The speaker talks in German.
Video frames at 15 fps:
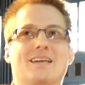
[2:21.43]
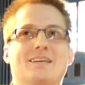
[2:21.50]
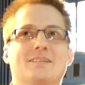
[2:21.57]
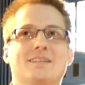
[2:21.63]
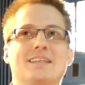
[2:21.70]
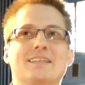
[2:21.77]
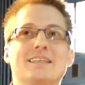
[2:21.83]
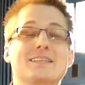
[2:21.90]

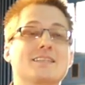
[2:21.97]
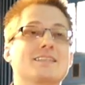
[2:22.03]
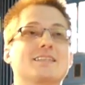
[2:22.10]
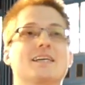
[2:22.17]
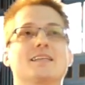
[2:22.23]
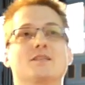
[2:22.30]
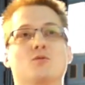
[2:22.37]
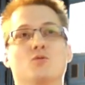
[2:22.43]
Ne, das hat sich gar
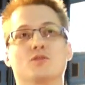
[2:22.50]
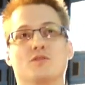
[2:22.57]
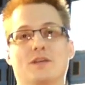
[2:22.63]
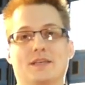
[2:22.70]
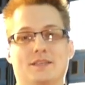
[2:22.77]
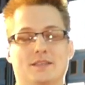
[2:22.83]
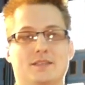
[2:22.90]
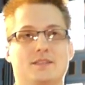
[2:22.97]
nicht groß
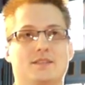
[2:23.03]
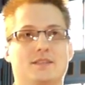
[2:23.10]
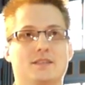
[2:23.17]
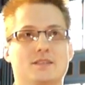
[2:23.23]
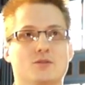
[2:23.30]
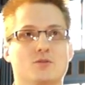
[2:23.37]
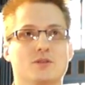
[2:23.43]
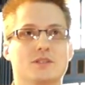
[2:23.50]
verändert.
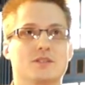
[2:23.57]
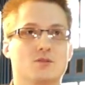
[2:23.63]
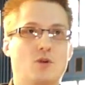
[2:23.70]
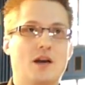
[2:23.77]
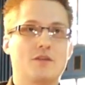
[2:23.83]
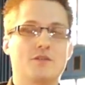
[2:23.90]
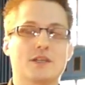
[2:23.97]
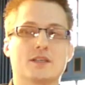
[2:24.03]
Also es ist nur
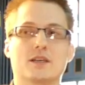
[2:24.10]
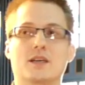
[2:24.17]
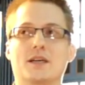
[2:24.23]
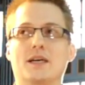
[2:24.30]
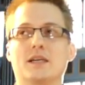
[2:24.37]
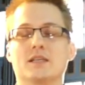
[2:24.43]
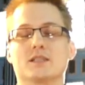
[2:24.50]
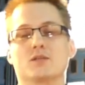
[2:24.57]
ein weiterer
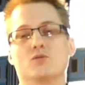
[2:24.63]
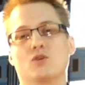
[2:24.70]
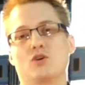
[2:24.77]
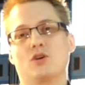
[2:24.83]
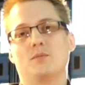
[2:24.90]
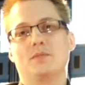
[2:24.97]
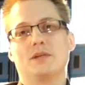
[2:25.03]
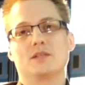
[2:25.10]
Kanal
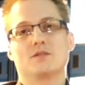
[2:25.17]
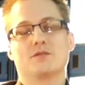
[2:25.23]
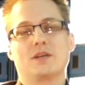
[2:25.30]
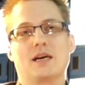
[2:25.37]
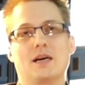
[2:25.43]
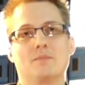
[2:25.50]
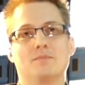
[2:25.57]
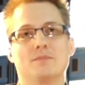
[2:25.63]
dazugekommen. Also wir
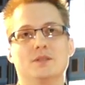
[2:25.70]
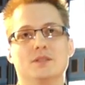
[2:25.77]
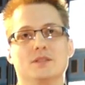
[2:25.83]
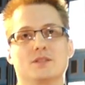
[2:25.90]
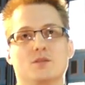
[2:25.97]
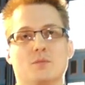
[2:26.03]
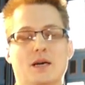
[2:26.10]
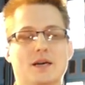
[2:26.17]
haben äh,
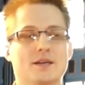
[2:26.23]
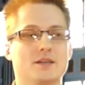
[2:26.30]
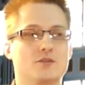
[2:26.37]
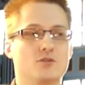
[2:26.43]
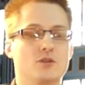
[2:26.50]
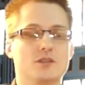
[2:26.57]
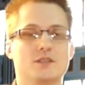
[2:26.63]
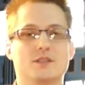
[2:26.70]
zum einen
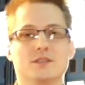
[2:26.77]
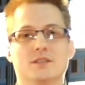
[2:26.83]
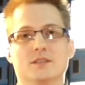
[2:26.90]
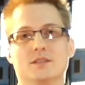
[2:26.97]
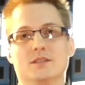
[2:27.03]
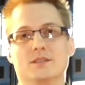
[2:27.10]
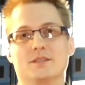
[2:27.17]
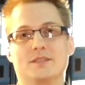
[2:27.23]
natürlich
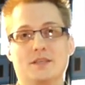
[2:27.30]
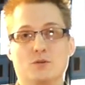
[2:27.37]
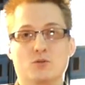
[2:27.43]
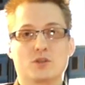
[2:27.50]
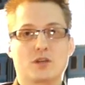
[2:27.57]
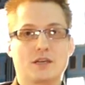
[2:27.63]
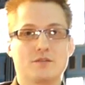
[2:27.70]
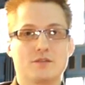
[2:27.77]
äh,
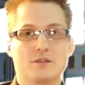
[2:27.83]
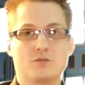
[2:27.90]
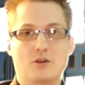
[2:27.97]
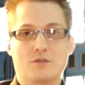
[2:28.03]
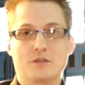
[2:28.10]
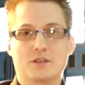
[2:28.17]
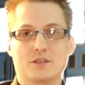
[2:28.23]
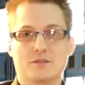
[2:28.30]

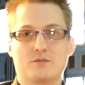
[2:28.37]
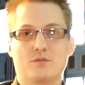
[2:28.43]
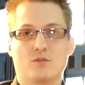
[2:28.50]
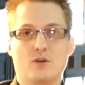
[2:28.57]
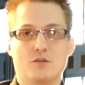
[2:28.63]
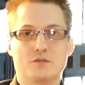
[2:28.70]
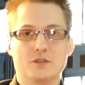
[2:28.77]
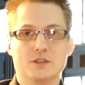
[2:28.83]
SEO-Traffic,
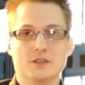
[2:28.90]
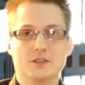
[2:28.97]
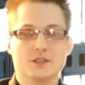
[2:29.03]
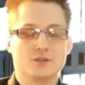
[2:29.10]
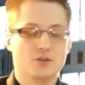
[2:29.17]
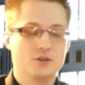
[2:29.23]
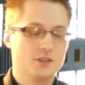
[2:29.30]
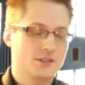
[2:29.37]
worauf wir
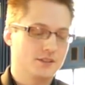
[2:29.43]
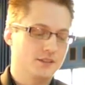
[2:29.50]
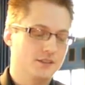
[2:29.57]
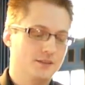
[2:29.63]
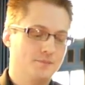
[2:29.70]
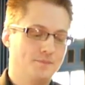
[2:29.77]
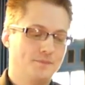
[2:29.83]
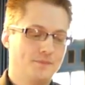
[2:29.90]
natürlich äh,
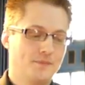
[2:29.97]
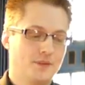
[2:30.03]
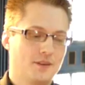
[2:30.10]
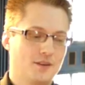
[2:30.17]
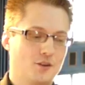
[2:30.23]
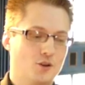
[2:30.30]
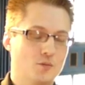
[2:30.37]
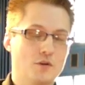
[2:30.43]

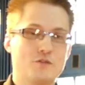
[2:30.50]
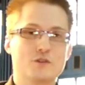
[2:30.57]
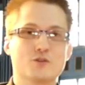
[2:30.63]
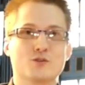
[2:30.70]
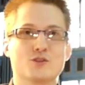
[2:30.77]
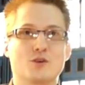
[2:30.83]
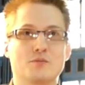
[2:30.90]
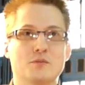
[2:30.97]
immer versuchen
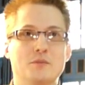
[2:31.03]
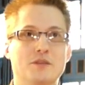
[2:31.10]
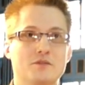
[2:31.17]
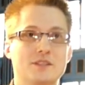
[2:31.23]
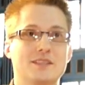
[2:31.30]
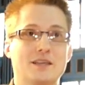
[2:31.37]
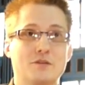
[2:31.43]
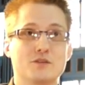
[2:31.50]
zu optimieren, wie es
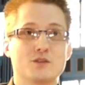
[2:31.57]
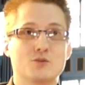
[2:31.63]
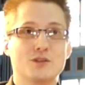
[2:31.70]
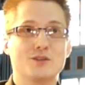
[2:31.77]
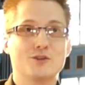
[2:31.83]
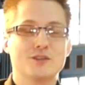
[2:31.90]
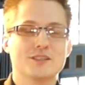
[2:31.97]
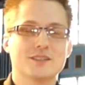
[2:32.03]
jeder versucht
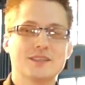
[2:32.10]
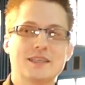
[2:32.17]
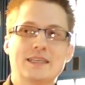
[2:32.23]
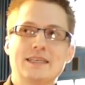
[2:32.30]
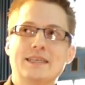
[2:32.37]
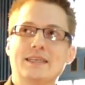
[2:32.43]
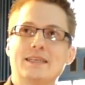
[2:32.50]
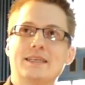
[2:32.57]
natürlich.
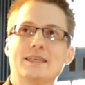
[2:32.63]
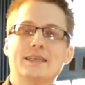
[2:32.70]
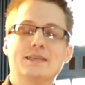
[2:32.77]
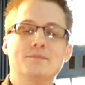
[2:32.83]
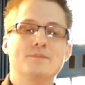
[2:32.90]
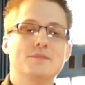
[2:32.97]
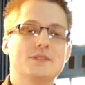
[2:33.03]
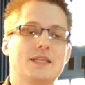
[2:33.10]

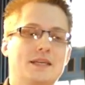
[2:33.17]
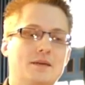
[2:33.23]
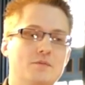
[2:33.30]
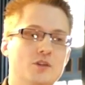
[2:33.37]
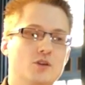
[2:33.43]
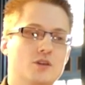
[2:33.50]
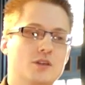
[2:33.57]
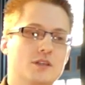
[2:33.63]
Ähm, dann haben wir
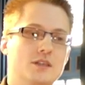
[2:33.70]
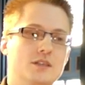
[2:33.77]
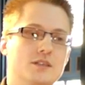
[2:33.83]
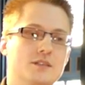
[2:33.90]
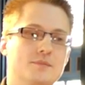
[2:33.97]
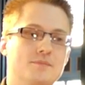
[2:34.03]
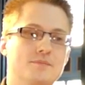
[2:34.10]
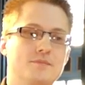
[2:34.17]
noch äh,
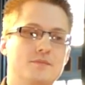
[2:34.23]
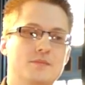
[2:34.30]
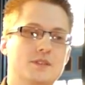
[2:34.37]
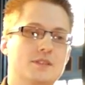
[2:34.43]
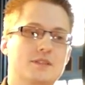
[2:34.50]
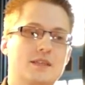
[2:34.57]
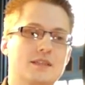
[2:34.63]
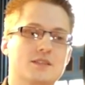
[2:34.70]
diese
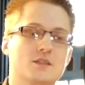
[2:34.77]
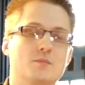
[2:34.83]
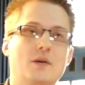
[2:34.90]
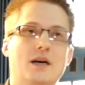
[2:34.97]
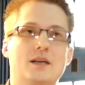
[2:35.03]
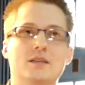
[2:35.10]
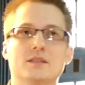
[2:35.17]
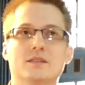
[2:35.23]
ganz
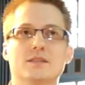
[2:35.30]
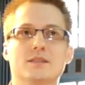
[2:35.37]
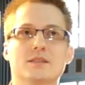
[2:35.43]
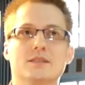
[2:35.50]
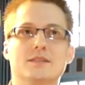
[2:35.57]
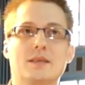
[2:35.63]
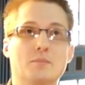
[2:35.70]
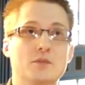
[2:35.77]
normale äh,
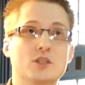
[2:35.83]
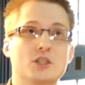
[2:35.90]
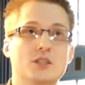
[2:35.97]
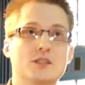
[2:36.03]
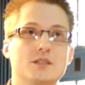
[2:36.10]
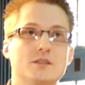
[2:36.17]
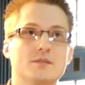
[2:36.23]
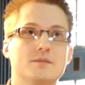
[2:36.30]
SEM-Geschichte